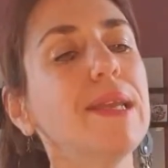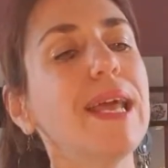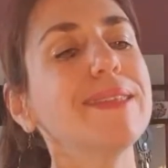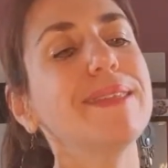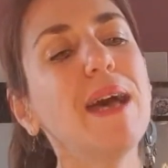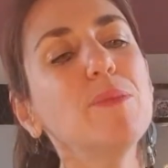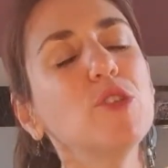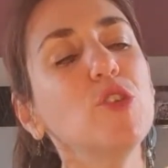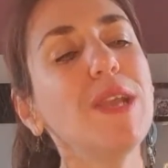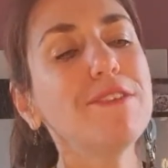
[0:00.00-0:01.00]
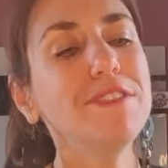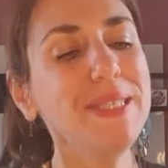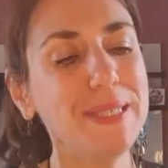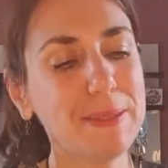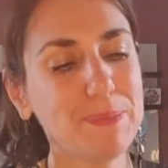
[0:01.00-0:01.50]
La dame de la
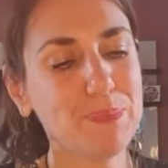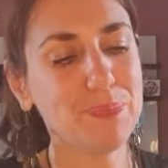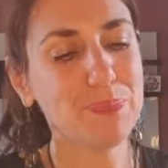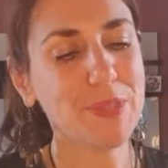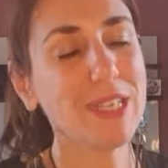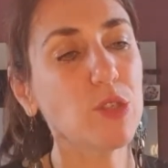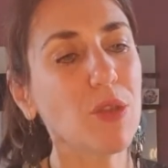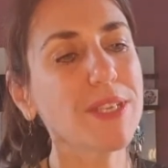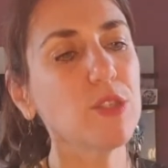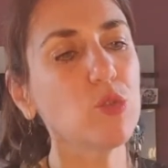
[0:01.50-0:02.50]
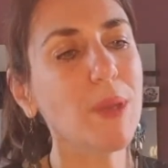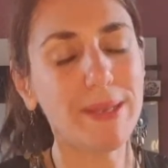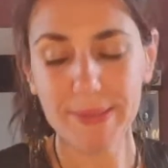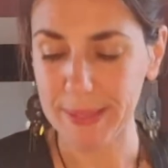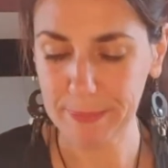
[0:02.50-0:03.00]
vie. C'est un
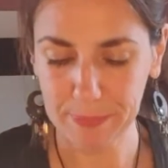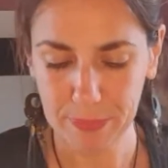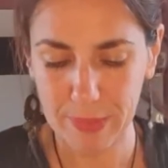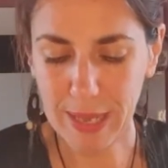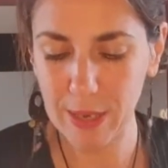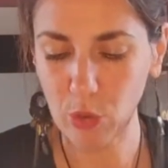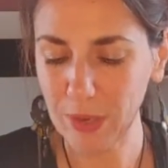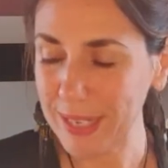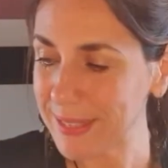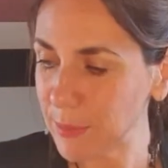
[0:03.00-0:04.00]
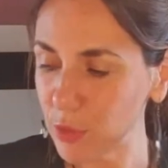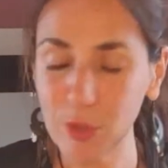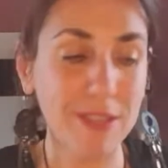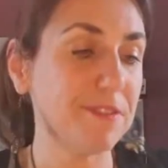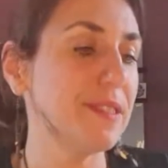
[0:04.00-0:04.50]
rituel ça. Alors, la dame
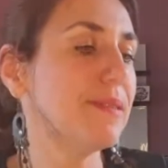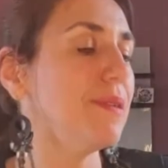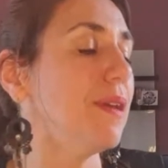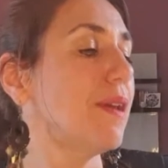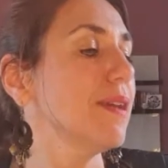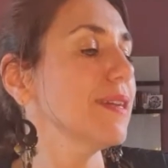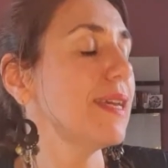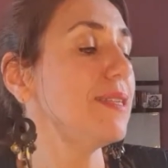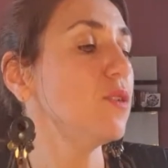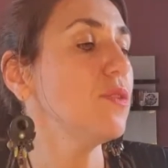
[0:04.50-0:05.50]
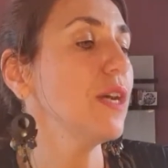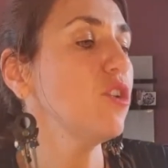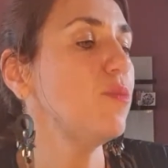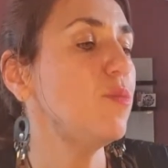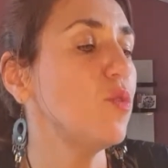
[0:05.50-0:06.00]
de la vie. Qu'est-ce qu'on a
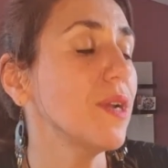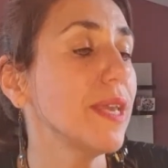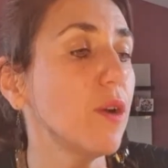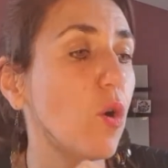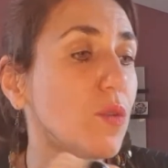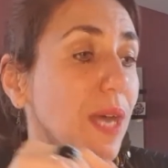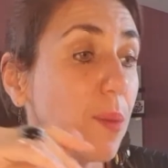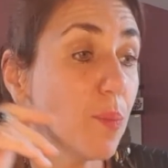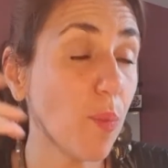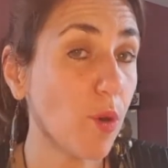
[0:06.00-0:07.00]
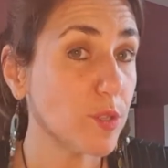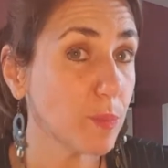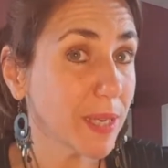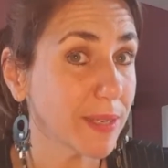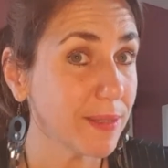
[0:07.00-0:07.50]
comme mot-clé On a
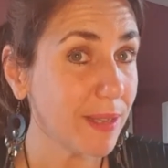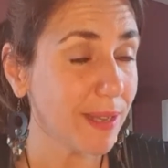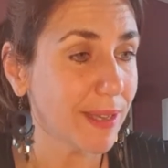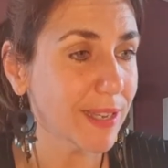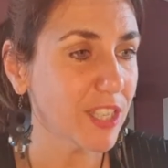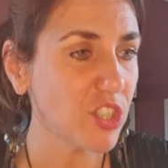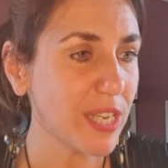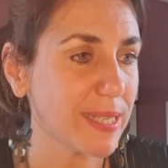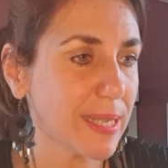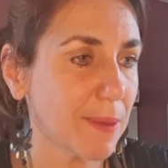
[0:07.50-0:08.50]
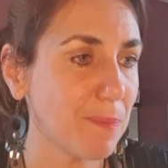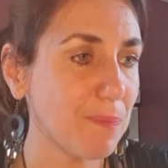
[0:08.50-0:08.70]
prospérité et richesse.